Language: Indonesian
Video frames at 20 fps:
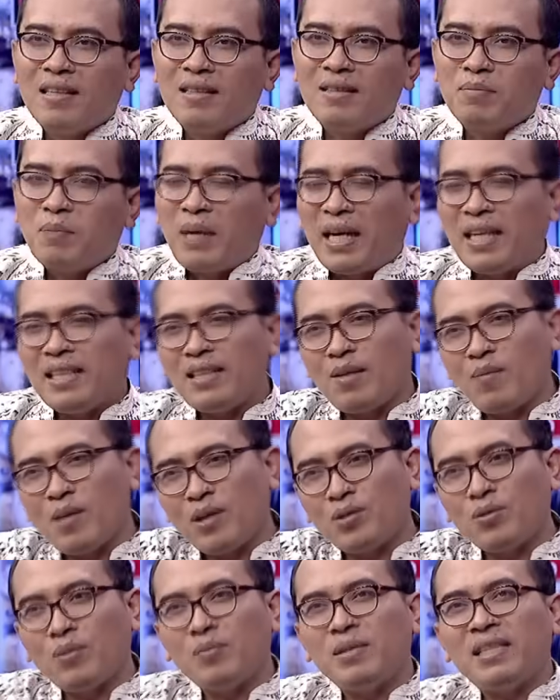bahkan
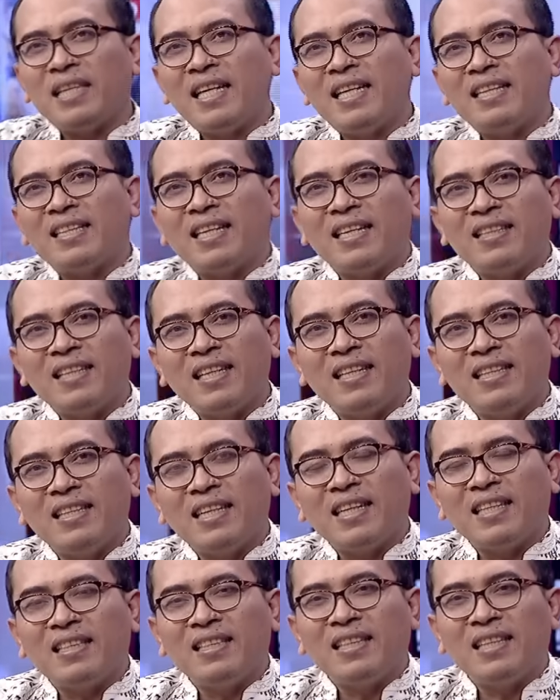termasuk misalnya
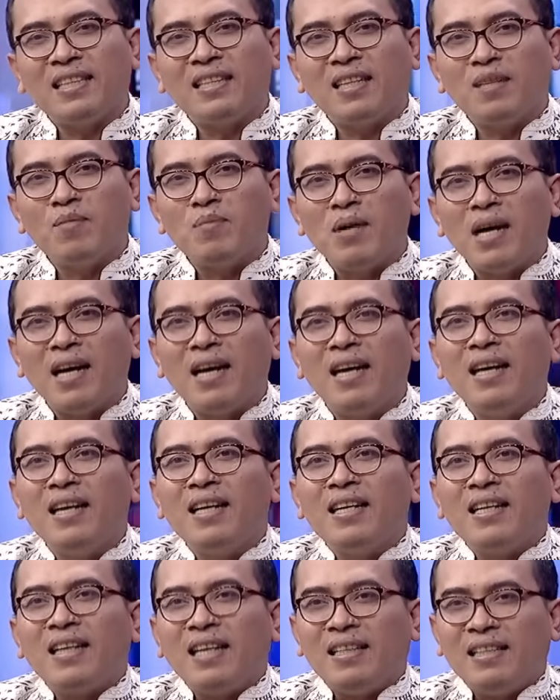tadi ya ketika terima
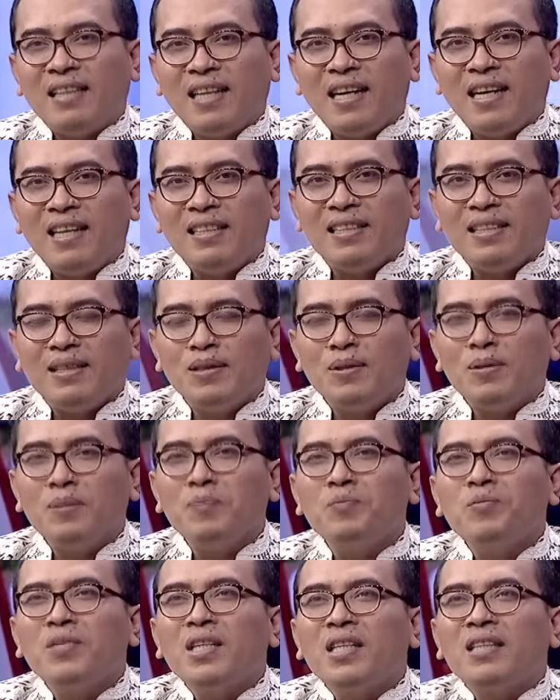KTA
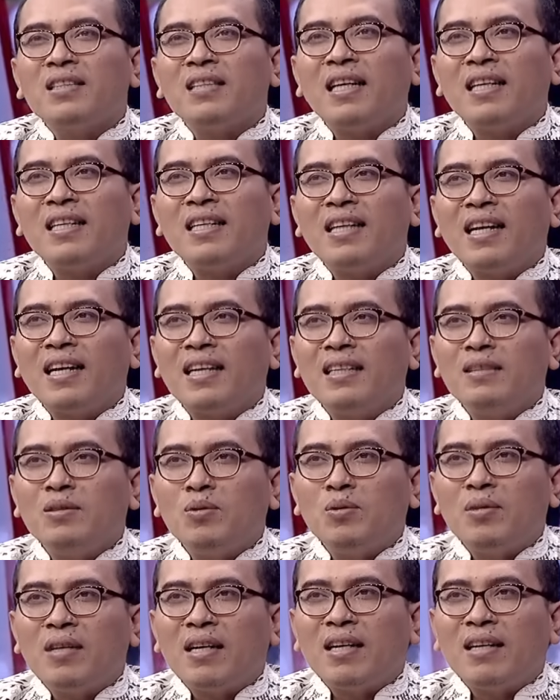gitu, saya kira kan
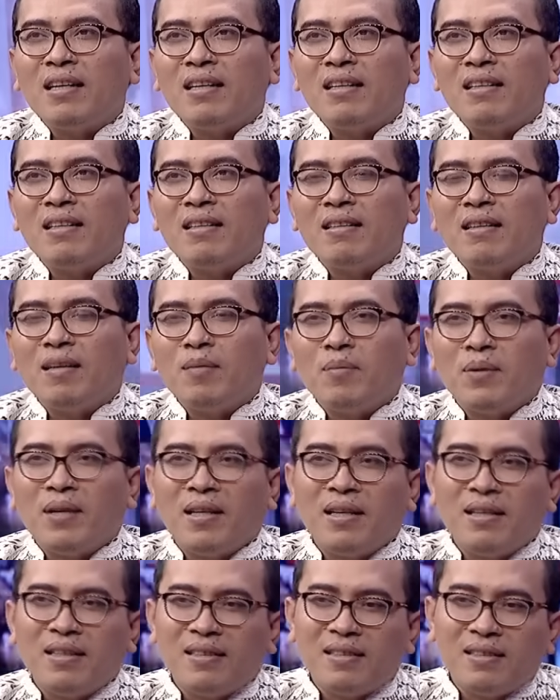juga uh, apa
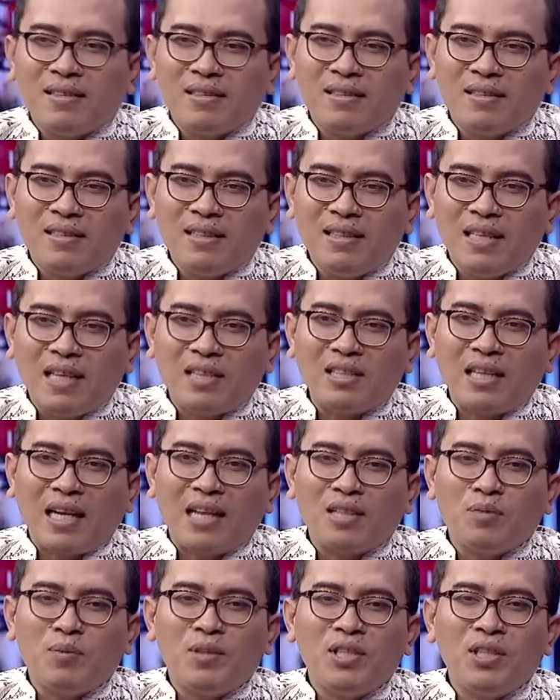tidak
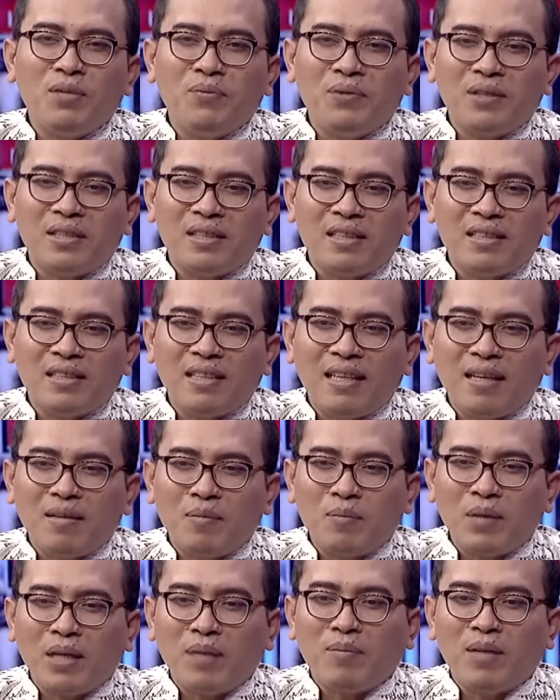secara spesifik
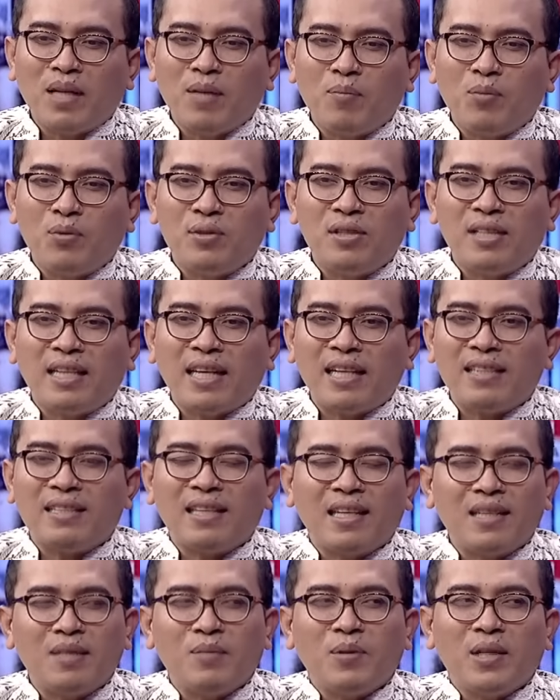tentang bagaimana posisi
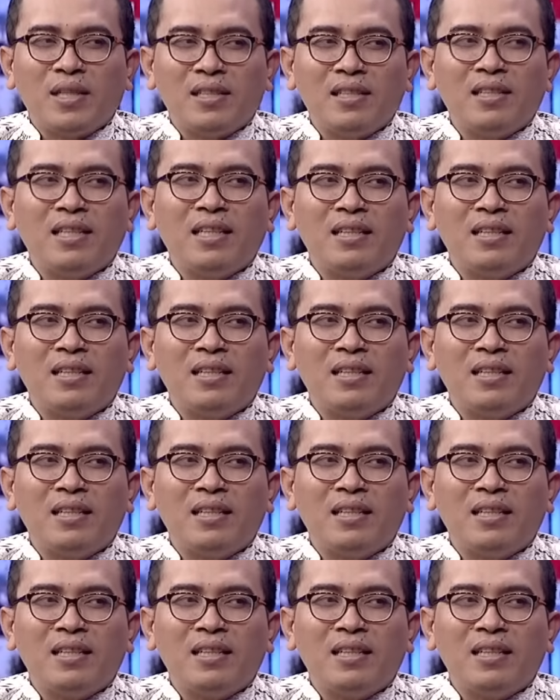Kaisang di PSI nanti